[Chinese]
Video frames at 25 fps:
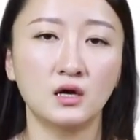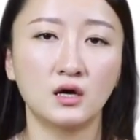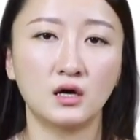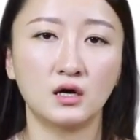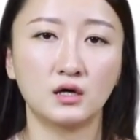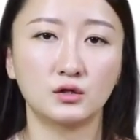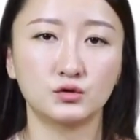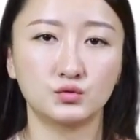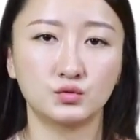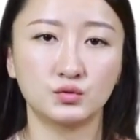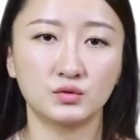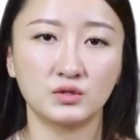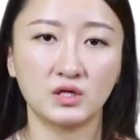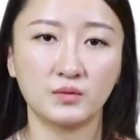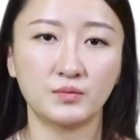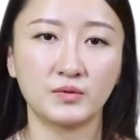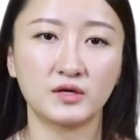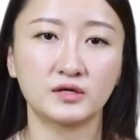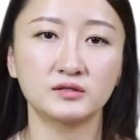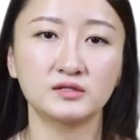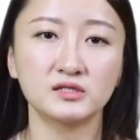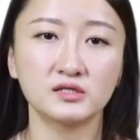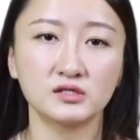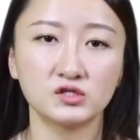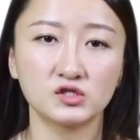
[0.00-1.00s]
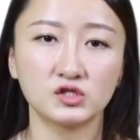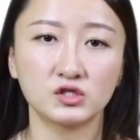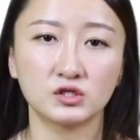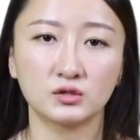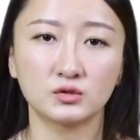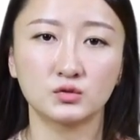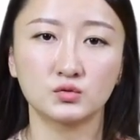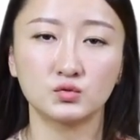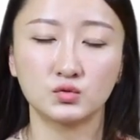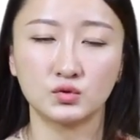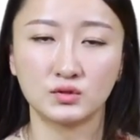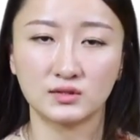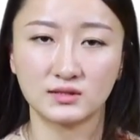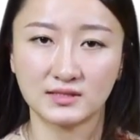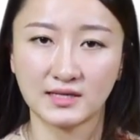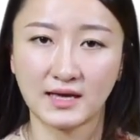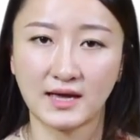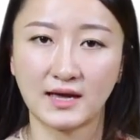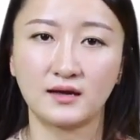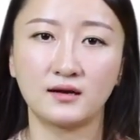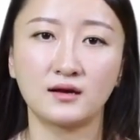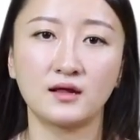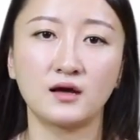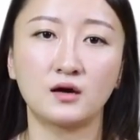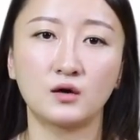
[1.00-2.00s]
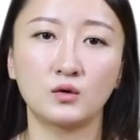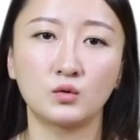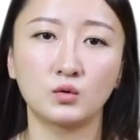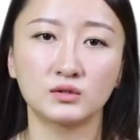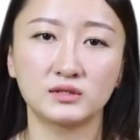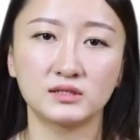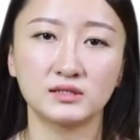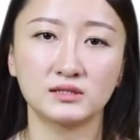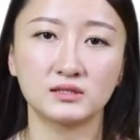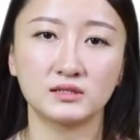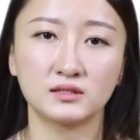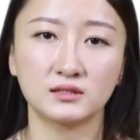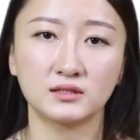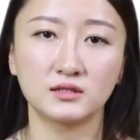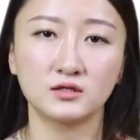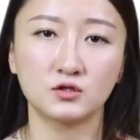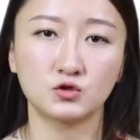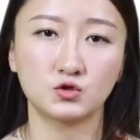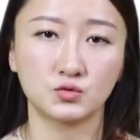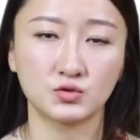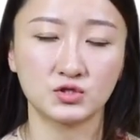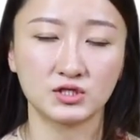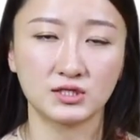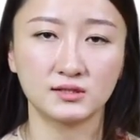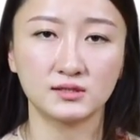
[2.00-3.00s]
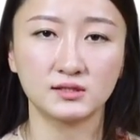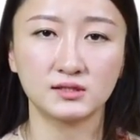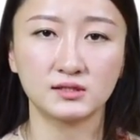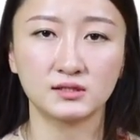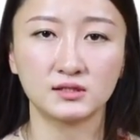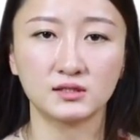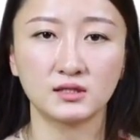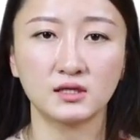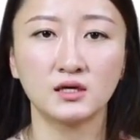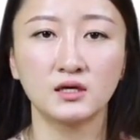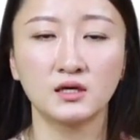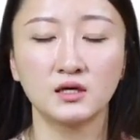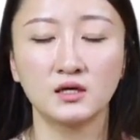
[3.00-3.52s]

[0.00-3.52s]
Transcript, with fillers: 啊，去那边进行选材料或进行各种升级。